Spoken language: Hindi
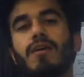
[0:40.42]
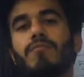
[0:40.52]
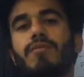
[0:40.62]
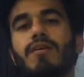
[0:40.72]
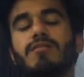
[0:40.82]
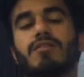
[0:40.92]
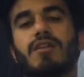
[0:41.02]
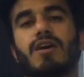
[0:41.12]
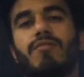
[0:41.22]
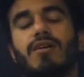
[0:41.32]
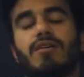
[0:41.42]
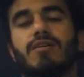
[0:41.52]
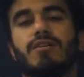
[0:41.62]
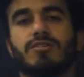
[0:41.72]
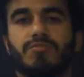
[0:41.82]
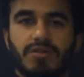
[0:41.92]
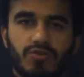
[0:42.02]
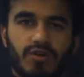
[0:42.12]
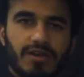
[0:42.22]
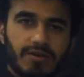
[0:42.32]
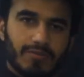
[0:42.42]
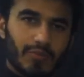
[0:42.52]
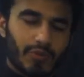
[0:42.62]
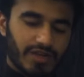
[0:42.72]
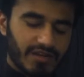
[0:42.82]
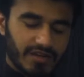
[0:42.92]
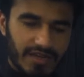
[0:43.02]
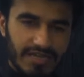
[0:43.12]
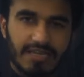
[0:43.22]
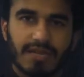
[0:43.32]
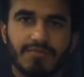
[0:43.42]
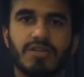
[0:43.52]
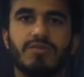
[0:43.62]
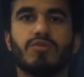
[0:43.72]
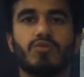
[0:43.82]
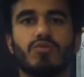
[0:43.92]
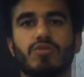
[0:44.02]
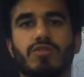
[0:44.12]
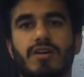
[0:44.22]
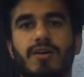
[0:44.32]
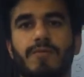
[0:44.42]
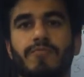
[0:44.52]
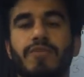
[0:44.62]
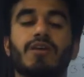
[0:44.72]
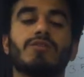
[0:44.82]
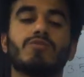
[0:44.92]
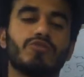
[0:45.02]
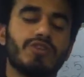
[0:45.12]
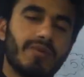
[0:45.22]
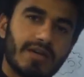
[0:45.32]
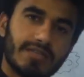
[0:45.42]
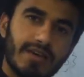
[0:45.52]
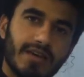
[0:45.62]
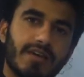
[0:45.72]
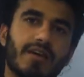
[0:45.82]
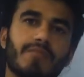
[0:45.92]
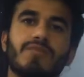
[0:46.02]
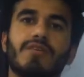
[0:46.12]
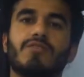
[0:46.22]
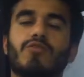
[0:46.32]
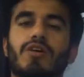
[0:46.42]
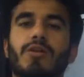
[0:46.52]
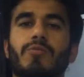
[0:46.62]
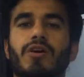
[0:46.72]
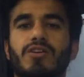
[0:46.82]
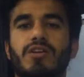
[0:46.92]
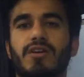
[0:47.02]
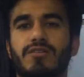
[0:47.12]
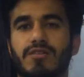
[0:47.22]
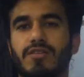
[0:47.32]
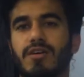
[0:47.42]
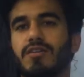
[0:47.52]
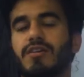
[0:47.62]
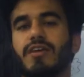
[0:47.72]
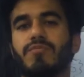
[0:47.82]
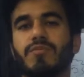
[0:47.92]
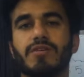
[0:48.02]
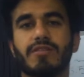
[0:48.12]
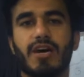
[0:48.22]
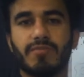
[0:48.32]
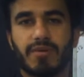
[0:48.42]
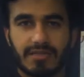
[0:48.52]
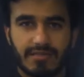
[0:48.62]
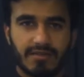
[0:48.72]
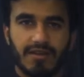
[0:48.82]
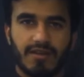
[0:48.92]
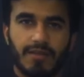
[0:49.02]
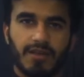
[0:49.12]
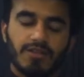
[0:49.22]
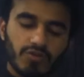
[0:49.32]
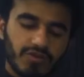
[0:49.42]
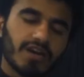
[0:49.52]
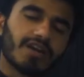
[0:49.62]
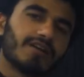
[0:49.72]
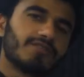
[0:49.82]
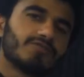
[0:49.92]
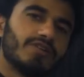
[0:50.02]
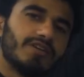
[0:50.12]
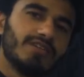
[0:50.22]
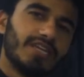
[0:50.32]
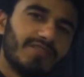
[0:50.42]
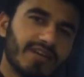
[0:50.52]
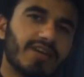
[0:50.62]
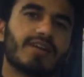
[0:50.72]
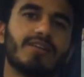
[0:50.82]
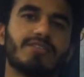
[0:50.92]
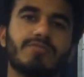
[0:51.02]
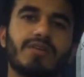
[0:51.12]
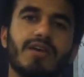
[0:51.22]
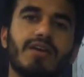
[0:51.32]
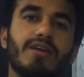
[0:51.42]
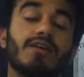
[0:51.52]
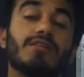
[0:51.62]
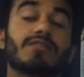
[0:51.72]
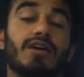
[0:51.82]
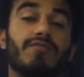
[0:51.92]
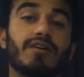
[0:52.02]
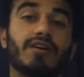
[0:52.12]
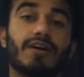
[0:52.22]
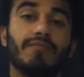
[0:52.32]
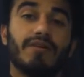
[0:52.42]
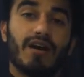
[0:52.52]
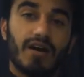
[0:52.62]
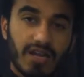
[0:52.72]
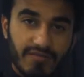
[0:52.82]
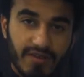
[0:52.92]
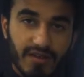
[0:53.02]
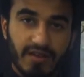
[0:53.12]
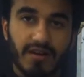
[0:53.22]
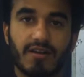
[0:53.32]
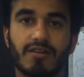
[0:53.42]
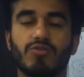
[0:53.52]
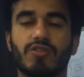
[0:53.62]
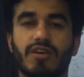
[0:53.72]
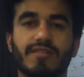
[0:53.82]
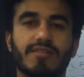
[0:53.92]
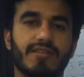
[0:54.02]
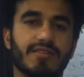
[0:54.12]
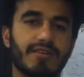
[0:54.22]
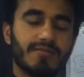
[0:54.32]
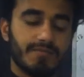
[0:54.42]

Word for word: फिर इसके अलावा इसमें जो है प्रोटीन का एक कैप्सड मौजूद होता है दूसरी बात यह है कि अपनी जो है रिप्रोडक्शन कर सकता है यानी कि अपनी तादाद बढ़ा सकता है तो ये करैक्टर जो है ये लिविंग ऑर्गेनिज्म के हैं इसके अलावा अगर हम नॉन लिविंग के करेक्टर जो देखें इसके अंदर